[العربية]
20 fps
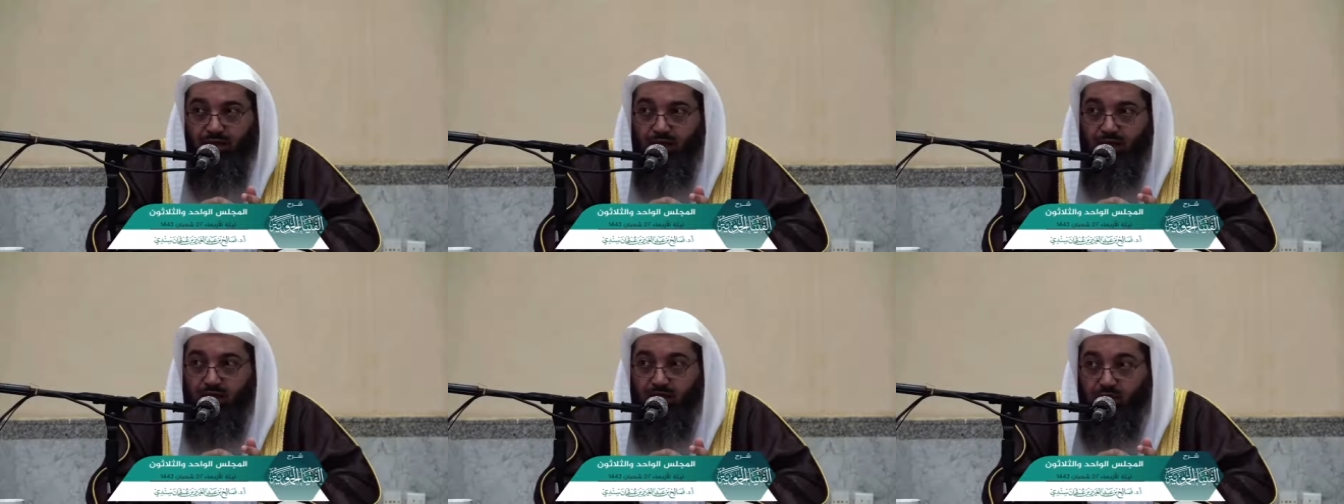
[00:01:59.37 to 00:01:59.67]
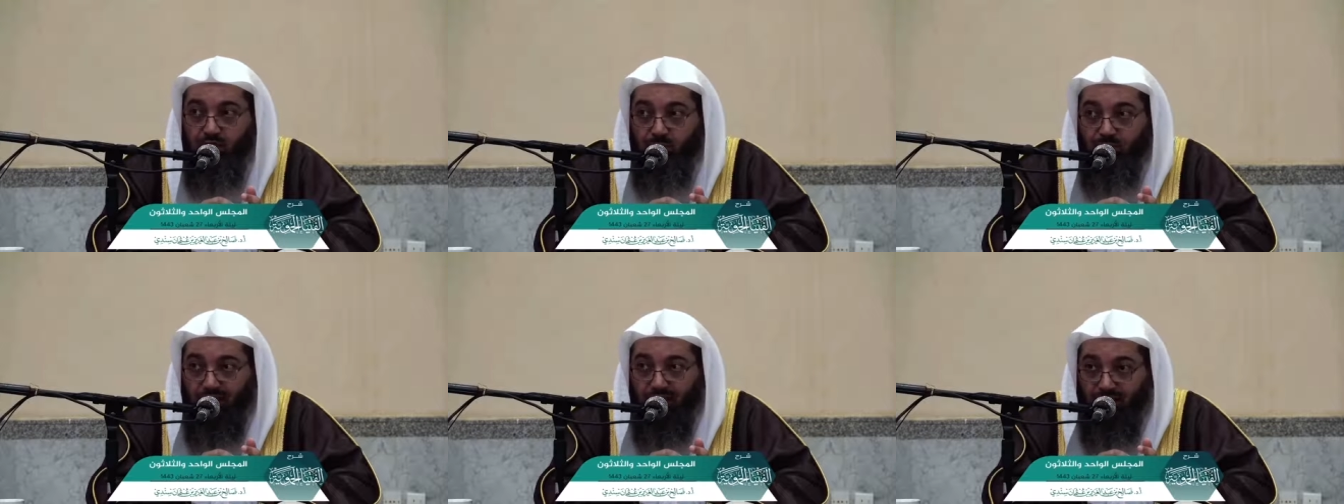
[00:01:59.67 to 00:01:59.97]

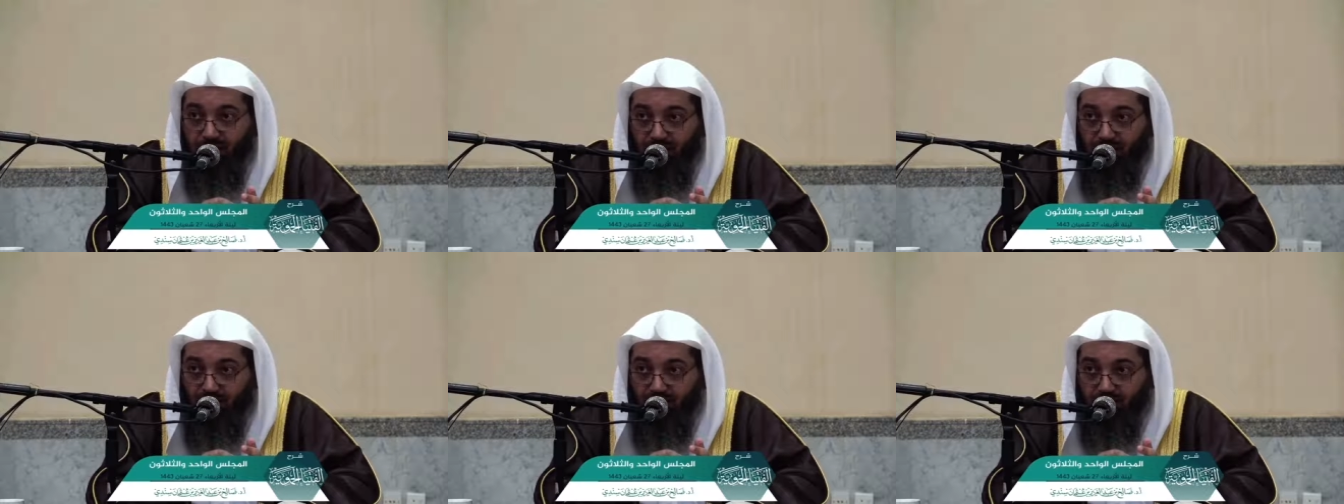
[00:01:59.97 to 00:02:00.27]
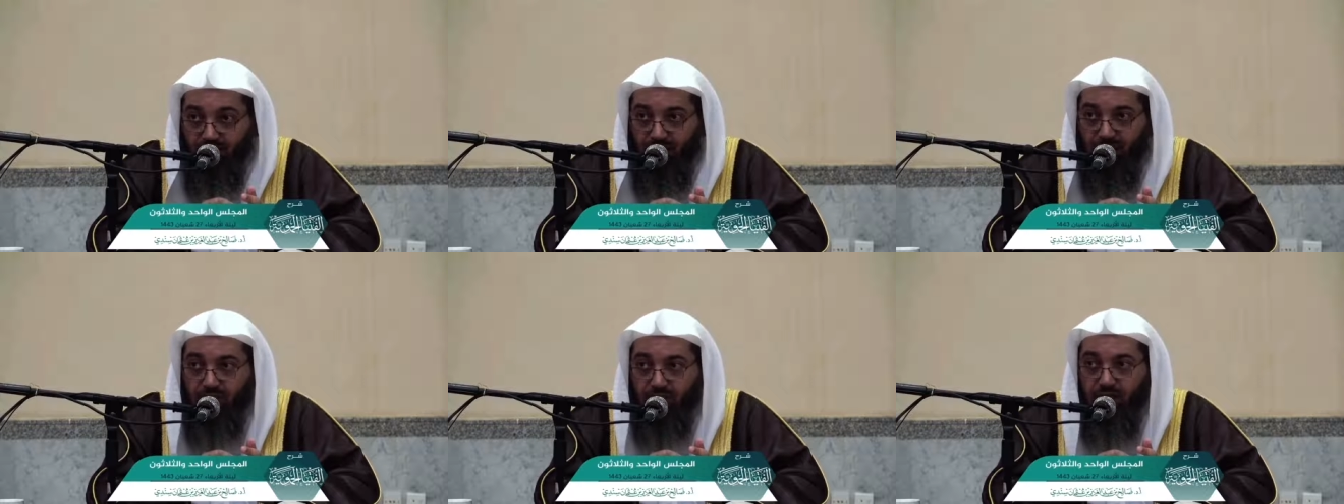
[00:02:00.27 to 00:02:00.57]

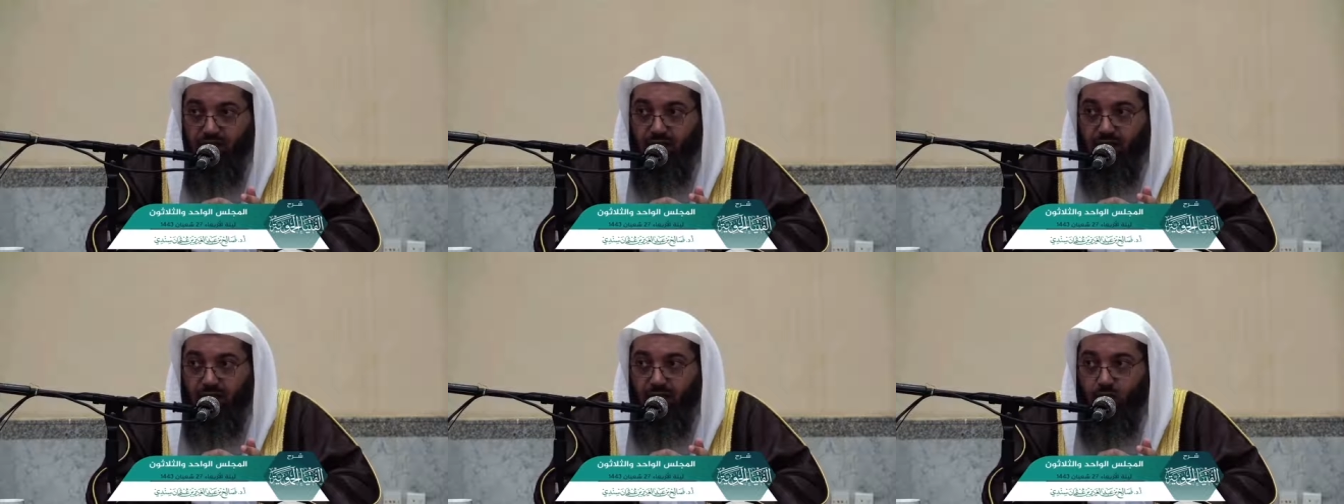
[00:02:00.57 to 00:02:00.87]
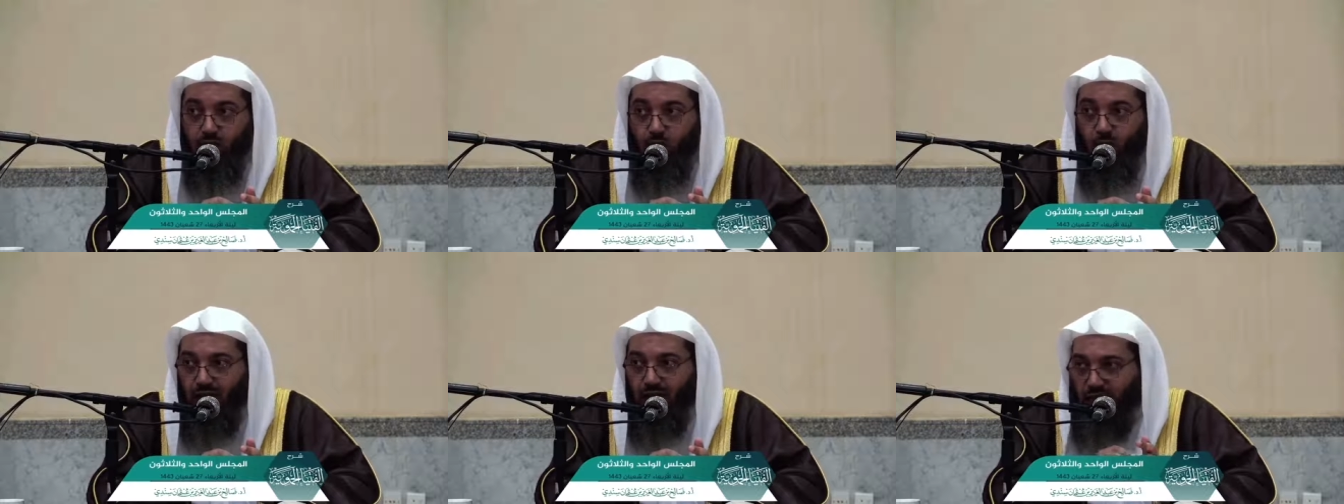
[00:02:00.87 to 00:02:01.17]
الإجماع
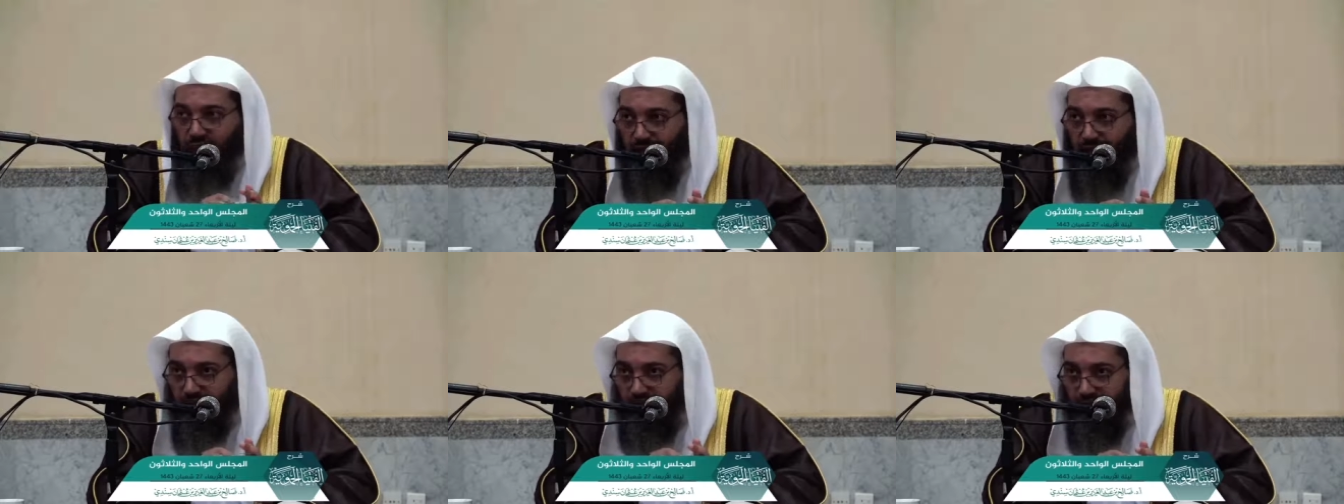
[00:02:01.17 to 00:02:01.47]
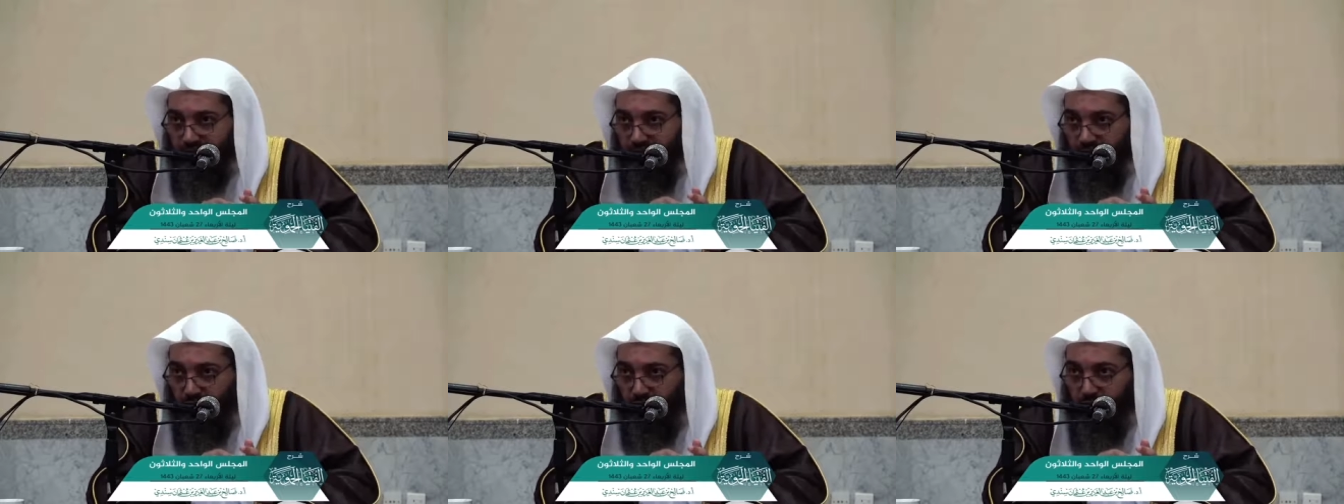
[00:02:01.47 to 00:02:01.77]

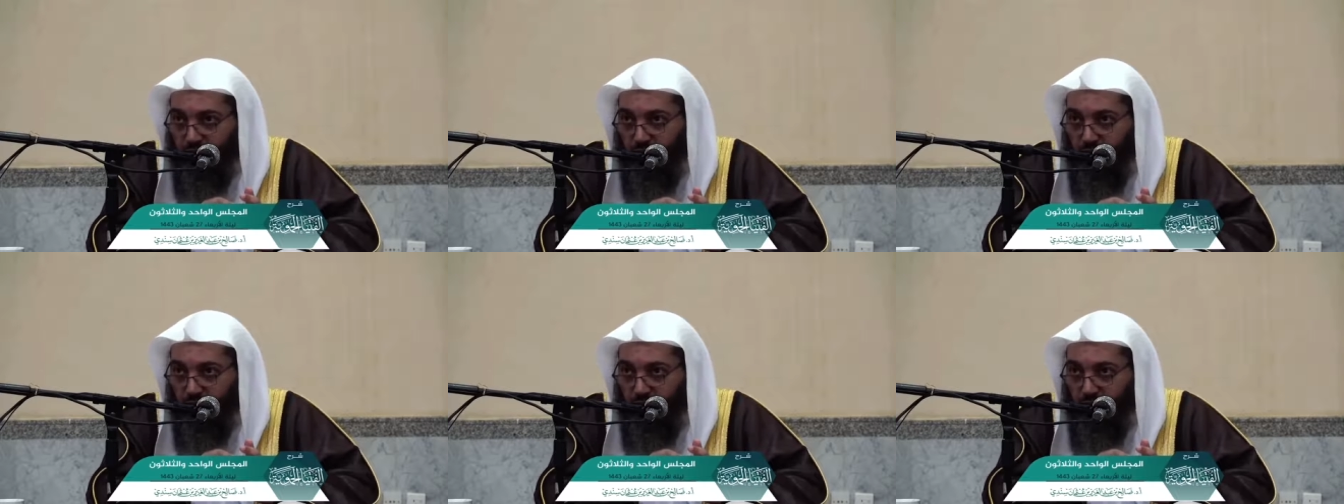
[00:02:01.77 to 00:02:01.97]
والخلاف